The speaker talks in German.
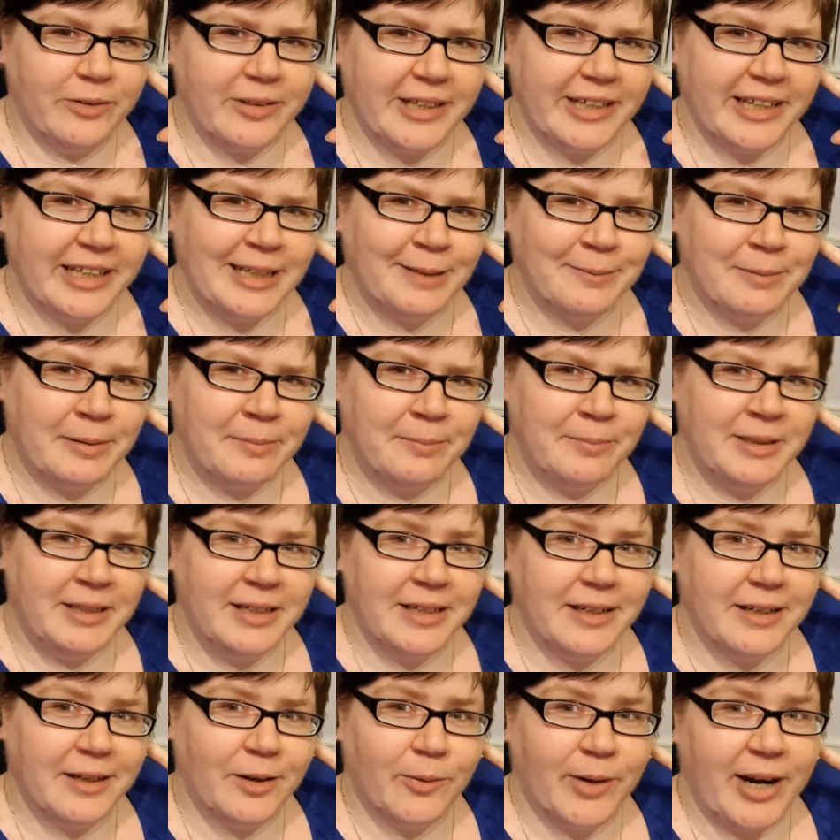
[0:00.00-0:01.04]
Dann kann er bei
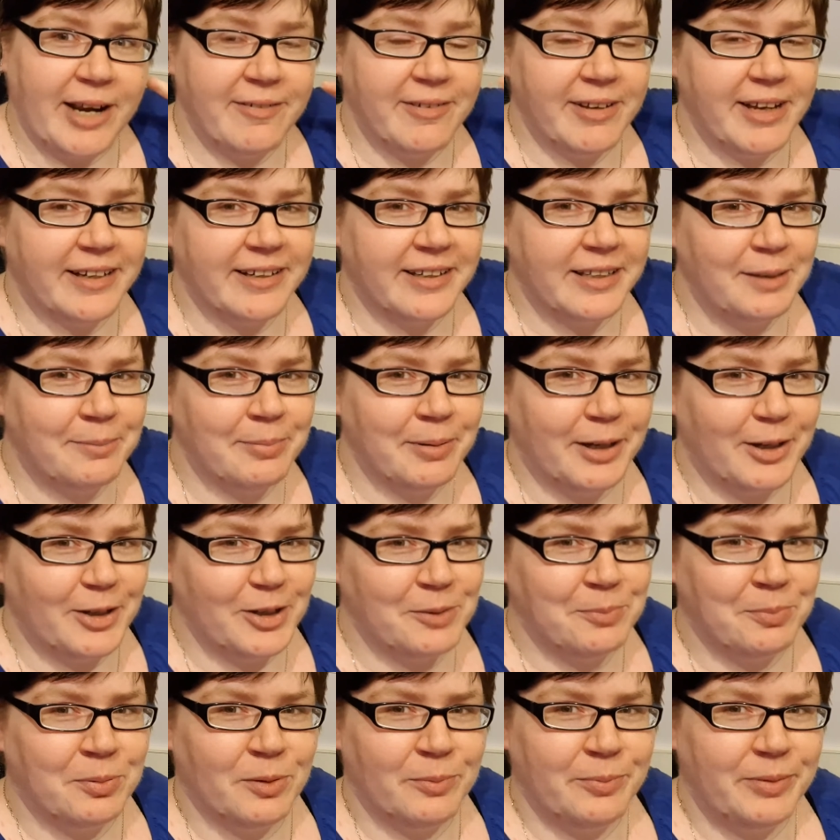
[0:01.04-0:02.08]
mir Graveyard Keeper
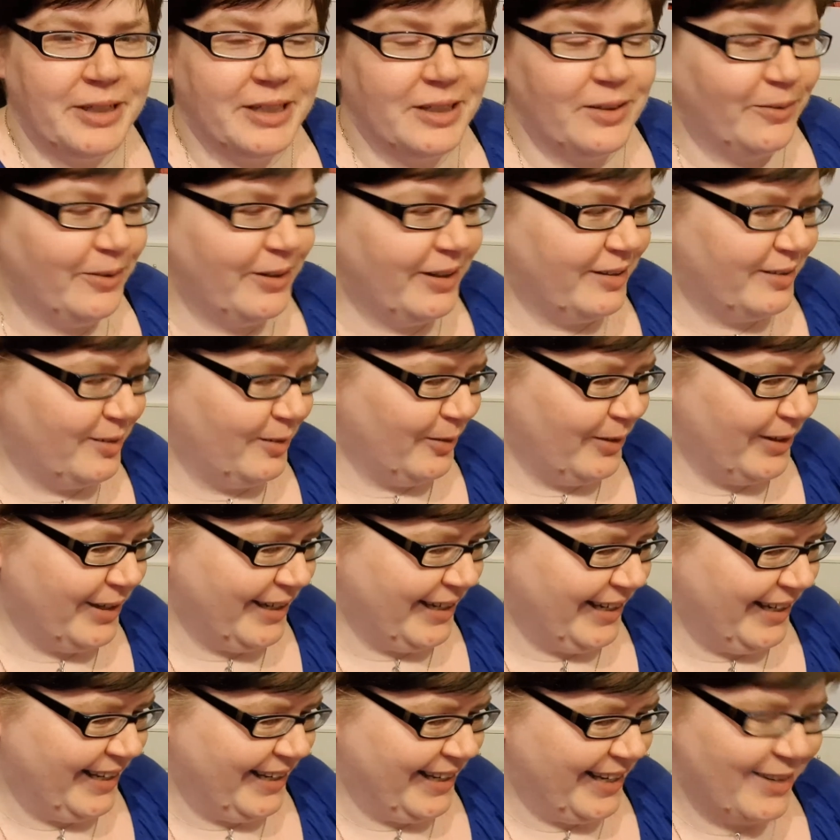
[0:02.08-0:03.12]
ausprobieren oder so.
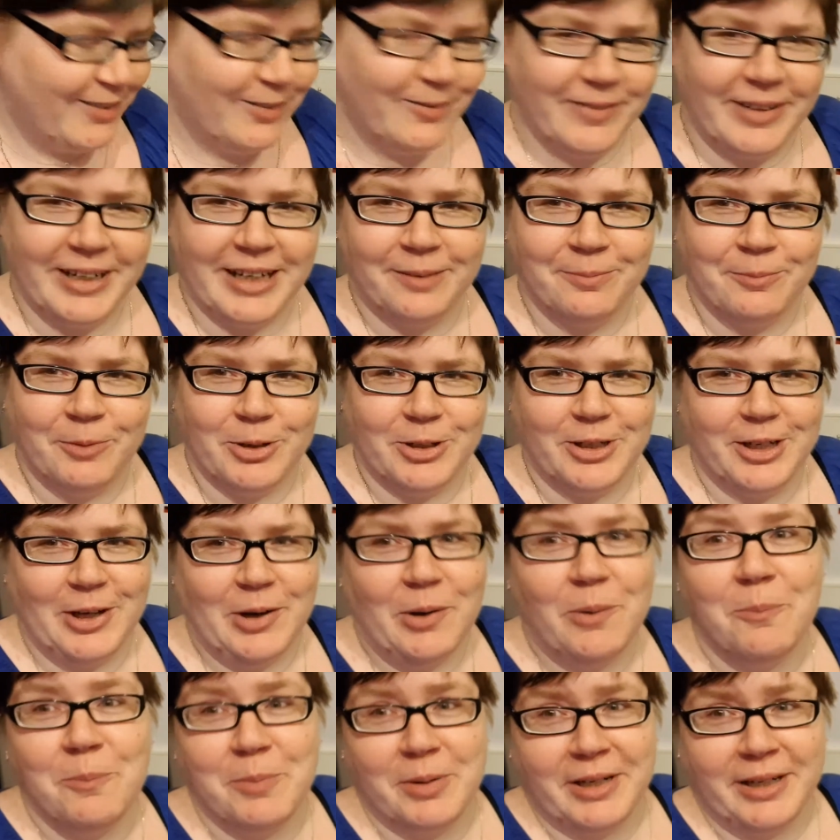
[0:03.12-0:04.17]
Keine Ahnung, weil das möchte
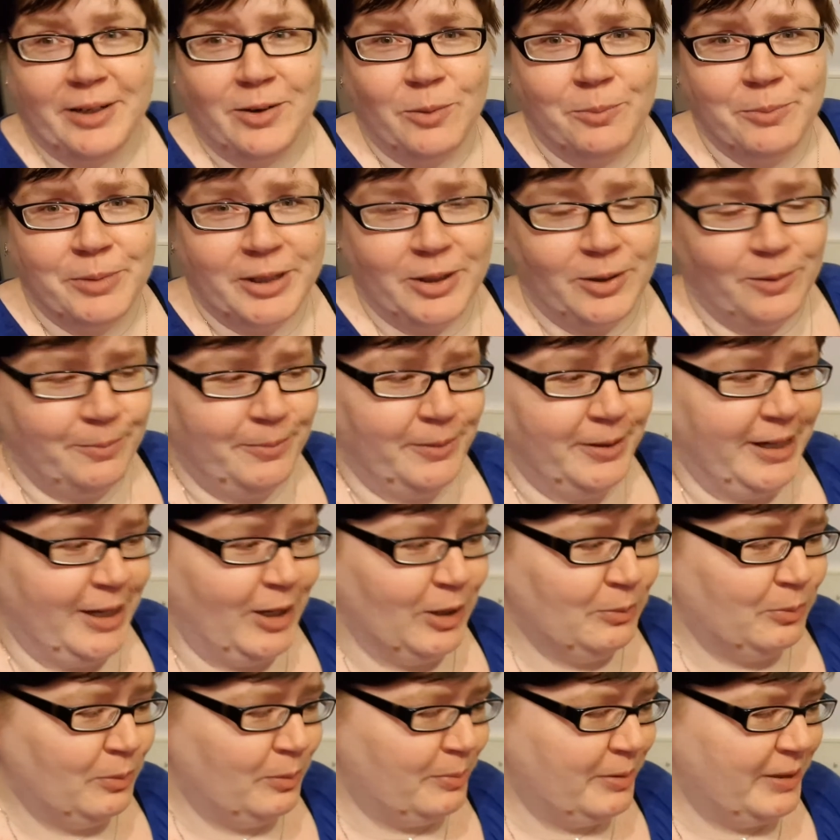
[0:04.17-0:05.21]
er unbedingt, unbedingt, unbedingt
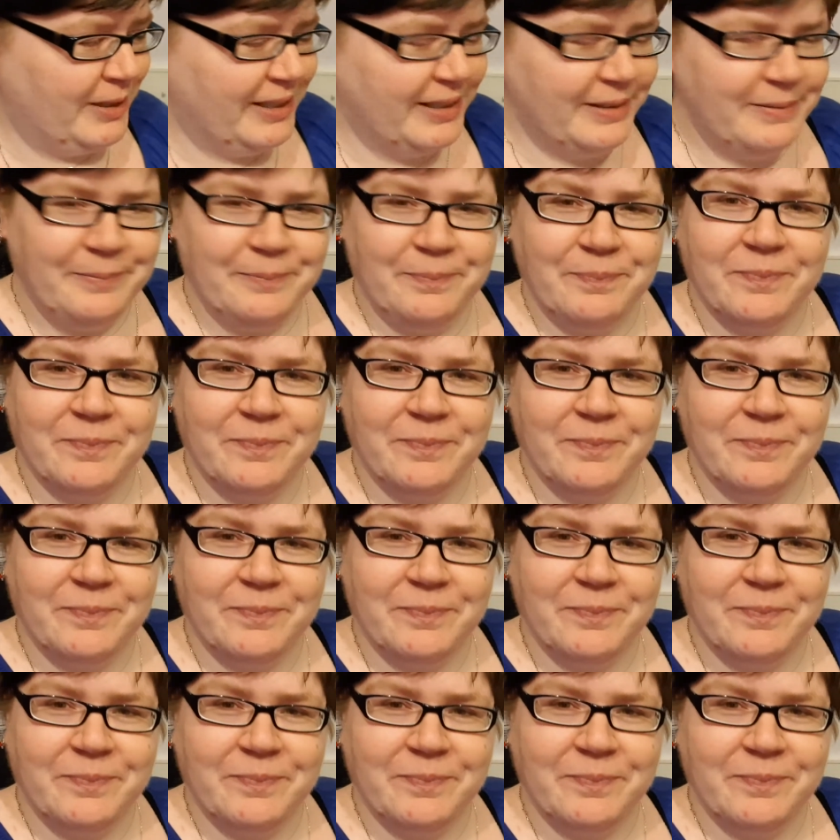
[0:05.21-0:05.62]
ausprobieren.